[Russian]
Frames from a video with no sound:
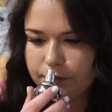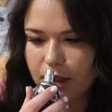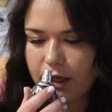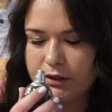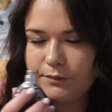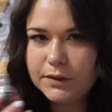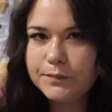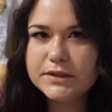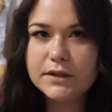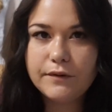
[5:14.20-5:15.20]
она мне
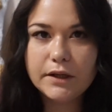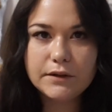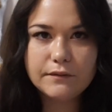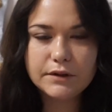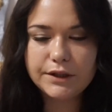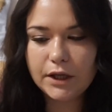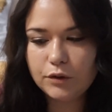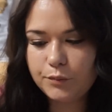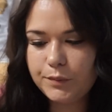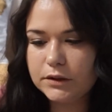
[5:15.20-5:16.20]
посоветовала, и я
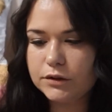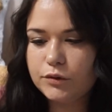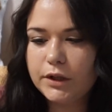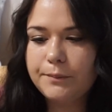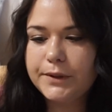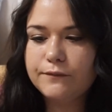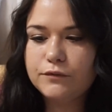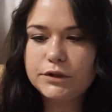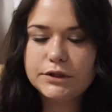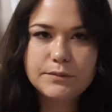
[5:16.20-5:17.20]
купила, но я прям
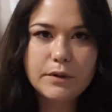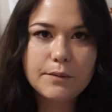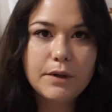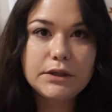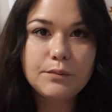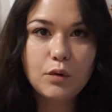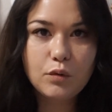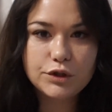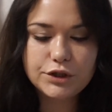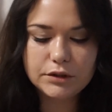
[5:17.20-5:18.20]
вот этим ароматом
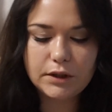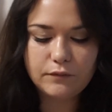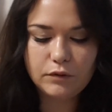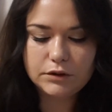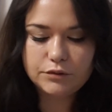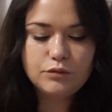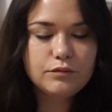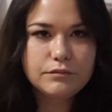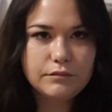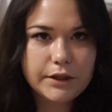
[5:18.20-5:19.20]
очень довольна.
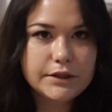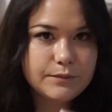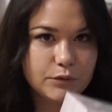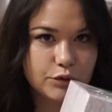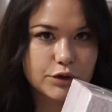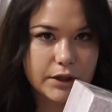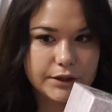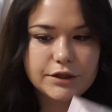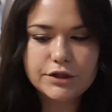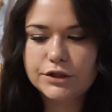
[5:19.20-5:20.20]
Ну, этим тоже,
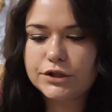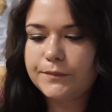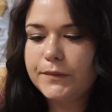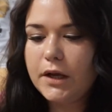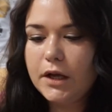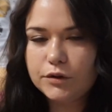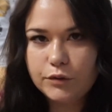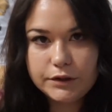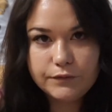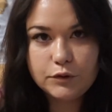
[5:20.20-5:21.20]
конечно же.
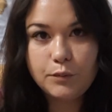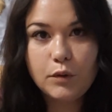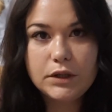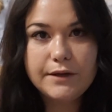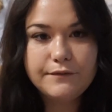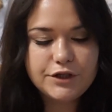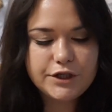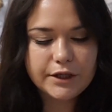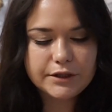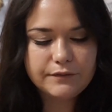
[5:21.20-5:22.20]
Но это вот более
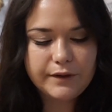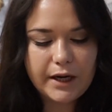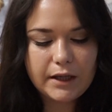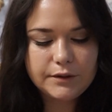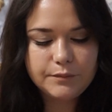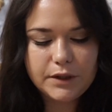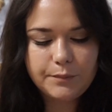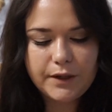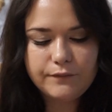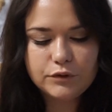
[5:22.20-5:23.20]
вечерний вариант, мне
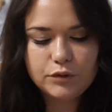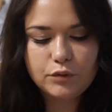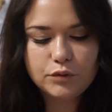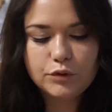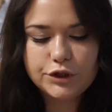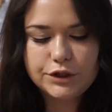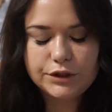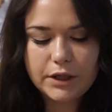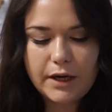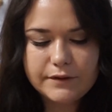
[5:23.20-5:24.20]
прям вот он
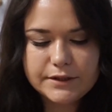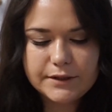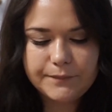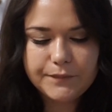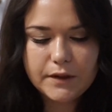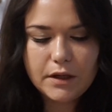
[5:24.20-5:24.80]
очень нравится.